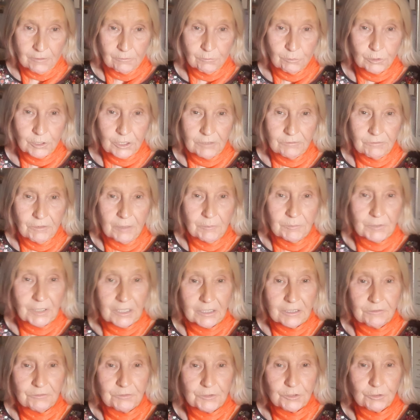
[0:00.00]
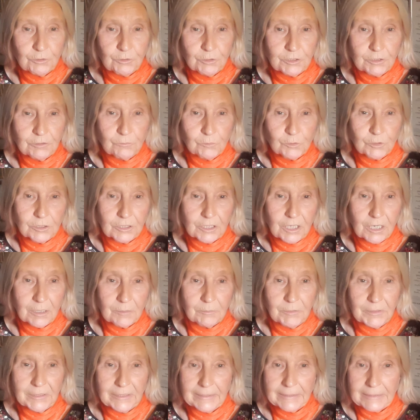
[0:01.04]
Вот, и вам надо все это вот как
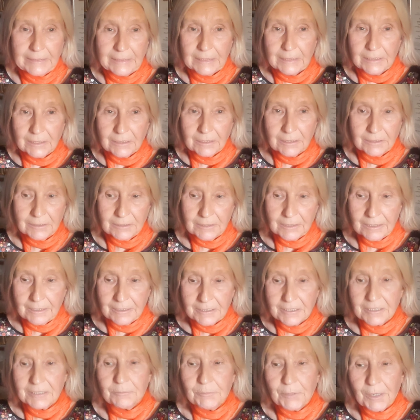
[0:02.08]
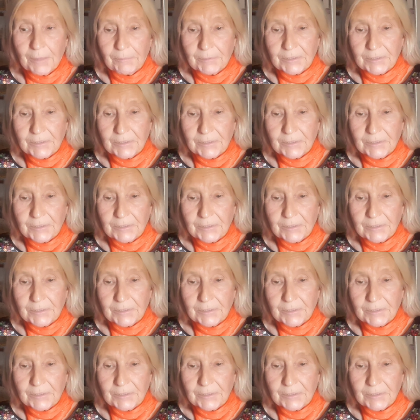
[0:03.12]
бы э, для себя